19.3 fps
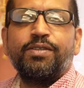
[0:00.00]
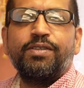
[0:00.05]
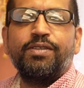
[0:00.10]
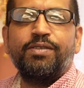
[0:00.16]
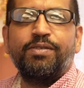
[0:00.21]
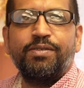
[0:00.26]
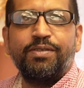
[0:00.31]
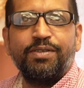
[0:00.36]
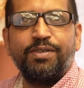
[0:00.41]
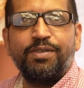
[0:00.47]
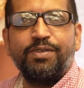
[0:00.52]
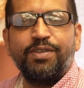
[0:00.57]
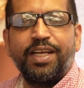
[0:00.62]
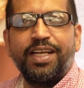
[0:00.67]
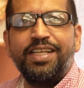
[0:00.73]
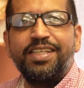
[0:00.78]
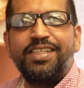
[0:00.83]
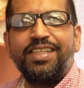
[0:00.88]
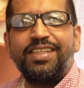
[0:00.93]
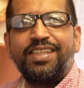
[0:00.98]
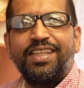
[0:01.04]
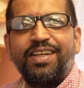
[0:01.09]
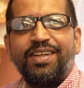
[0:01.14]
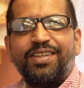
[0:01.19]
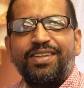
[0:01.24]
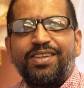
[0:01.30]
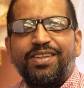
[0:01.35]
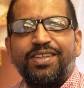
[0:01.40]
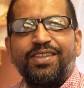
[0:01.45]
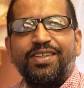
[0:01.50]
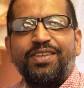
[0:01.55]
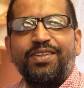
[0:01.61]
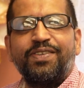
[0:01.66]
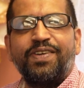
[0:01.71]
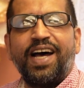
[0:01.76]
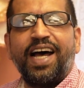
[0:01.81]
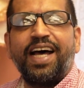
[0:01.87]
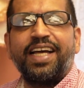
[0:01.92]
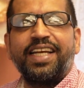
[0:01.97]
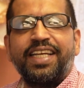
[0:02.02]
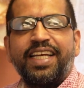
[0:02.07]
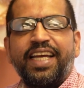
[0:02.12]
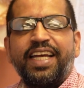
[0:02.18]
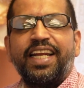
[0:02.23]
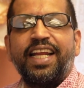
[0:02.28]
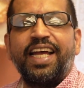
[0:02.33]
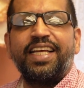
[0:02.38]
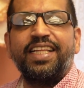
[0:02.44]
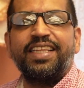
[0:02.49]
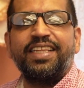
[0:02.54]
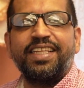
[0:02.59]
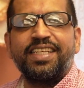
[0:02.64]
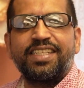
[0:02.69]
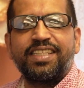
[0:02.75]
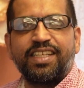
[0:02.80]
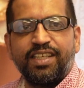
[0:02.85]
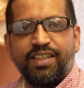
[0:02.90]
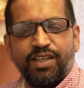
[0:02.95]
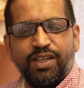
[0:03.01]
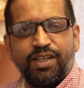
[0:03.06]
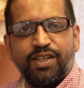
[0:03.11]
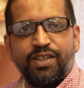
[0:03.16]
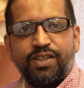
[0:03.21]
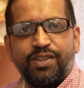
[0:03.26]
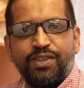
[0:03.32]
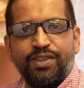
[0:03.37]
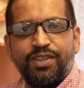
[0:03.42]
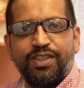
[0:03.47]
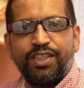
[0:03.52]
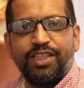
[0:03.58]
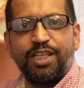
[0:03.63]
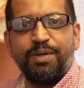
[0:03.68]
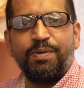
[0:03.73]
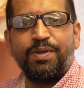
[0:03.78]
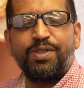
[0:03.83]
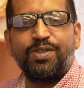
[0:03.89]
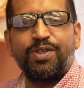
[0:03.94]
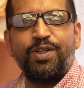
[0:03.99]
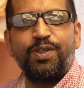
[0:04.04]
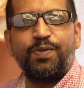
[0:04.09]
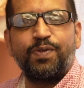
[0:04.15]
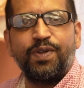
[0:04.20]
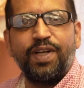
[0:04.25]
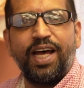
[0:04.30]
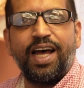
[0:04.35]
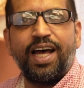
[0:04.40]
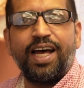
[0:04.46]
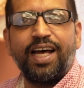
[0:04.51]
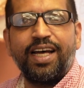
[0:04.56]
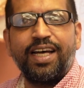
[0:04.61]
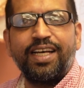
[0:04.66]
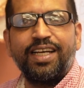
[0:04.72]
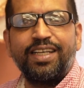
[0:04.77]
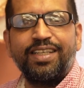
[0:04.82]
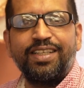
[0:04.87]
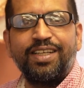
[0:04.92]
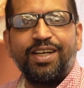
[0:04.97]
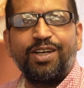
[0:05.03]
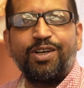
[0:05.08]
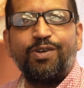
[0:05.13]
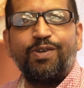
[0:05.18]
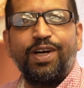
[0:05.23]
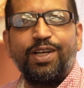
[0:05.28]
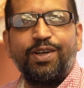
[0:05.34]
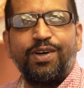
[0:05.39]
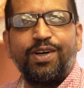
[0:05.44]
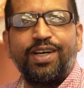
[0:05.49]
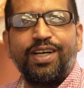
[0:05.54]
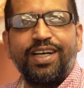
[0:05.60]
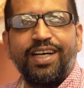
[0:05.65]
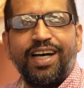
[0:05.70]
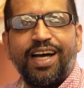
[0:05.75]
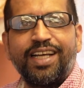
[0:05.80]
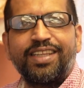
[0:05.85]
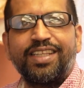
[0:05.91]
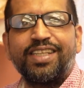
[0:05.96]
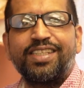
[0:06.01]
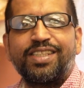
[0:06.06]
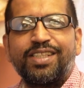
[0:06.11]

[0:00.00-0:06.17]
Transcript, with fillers: うん、演じてるとは言えないんですけど、でもそういうふうな役割を果たし